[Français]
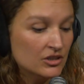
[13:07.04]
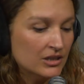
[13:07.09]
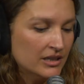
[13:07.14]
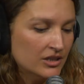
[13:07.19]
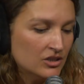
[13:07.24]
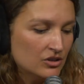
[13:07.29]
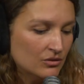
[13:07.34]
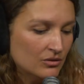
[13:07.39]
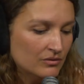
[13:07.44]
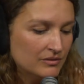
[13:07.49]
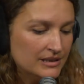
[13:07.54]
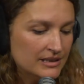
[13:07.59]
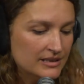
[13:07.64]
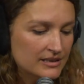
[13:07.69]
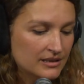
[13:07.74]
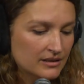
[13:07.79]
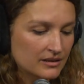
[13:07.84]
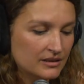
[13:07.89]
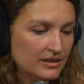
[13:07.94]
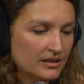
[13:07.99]
là, j'ai envie de
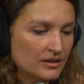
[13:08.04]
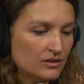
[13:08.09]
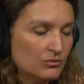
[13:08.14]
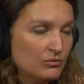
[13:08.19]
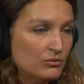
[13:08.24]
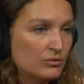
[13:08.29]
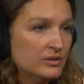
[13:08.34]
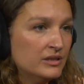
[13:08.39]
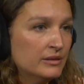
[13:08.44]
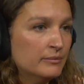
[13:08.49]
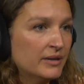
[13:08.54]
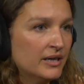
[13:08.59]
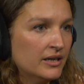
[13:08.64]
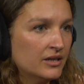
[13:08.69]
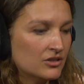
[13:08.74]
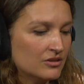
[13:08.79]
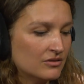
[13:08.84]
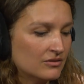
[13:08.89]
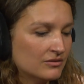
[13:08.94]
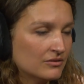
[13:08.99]
distinguer un flot
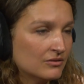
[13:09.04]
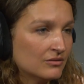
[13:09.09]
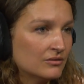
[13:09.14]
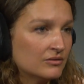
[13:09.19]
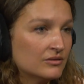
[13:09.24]
d'images en